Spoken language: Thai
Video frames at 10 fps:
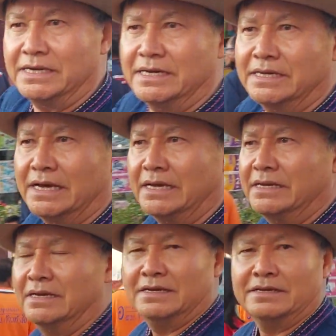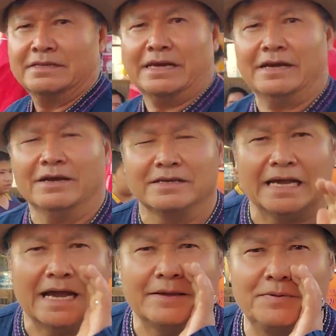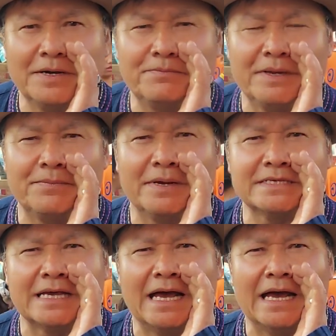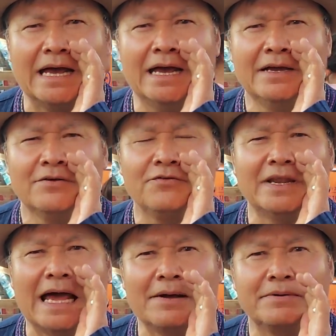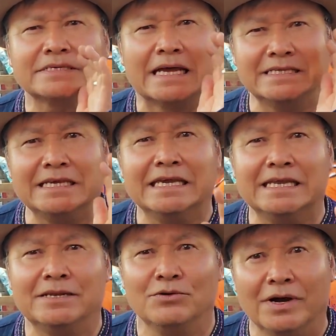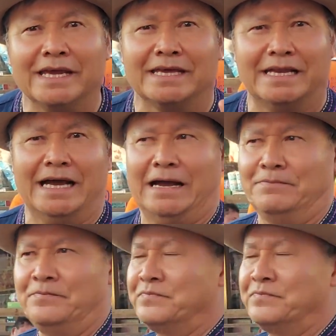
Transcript: เลยนะ แต่อยากให้เพิ่มเป็นภาษาฝรั่งภาษาจีนด้วยนะครับ